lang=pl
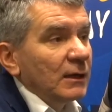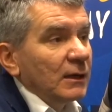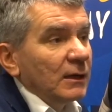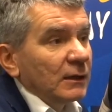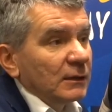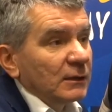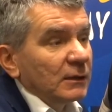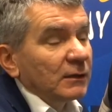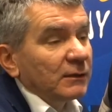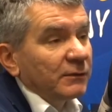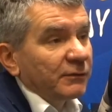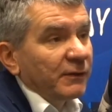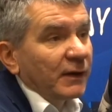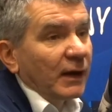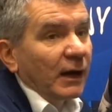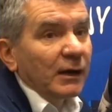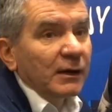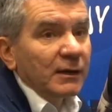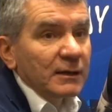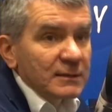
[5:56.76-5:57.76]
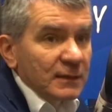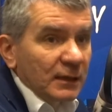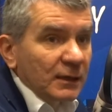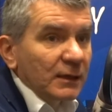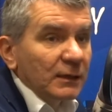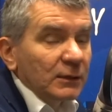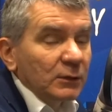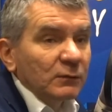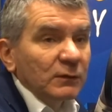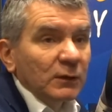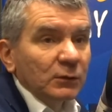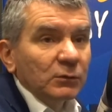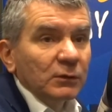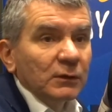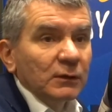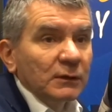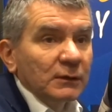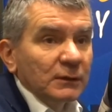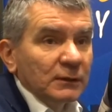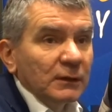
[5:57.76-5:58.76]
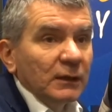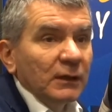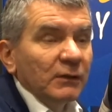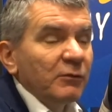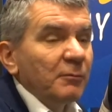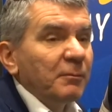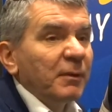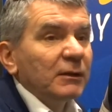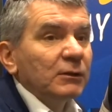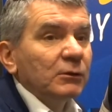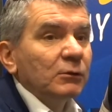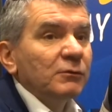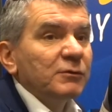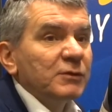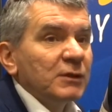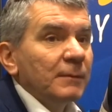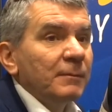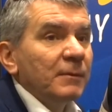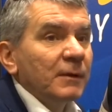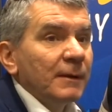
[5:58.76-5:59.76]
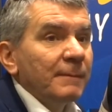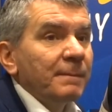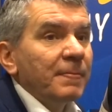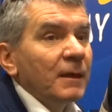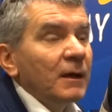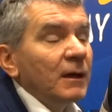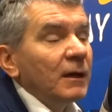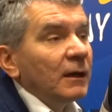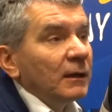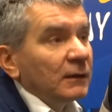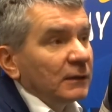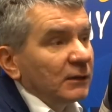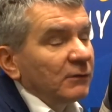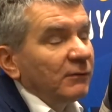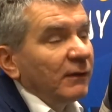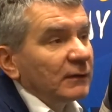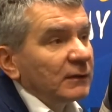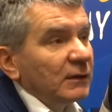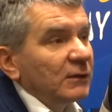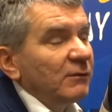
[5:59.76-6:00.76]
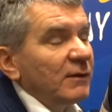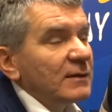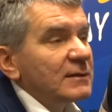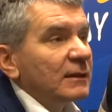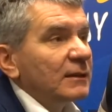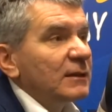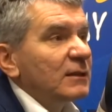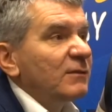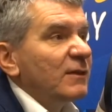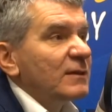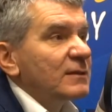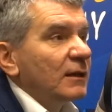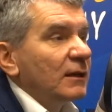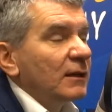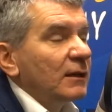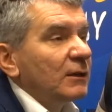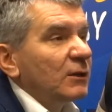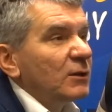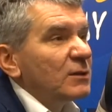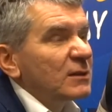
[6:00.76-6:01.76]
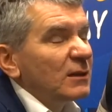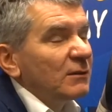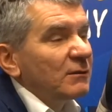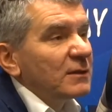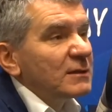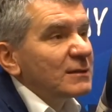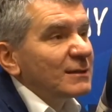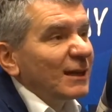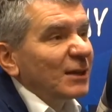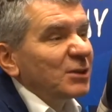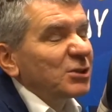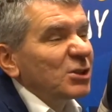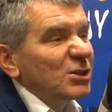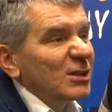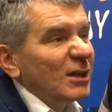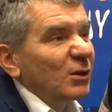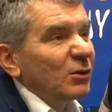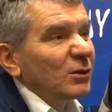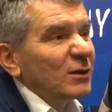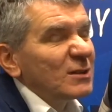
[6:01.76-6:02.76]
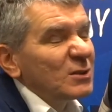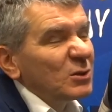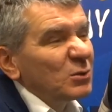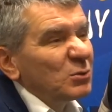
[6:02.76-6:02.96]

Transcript: tych feralnych zakrętów, na których tyle Ten słynny ostry się, zakręt w Barcicach, te, dwa, te, tak? dwa, te dwa zakręty ostre, więc tak czy siak one są,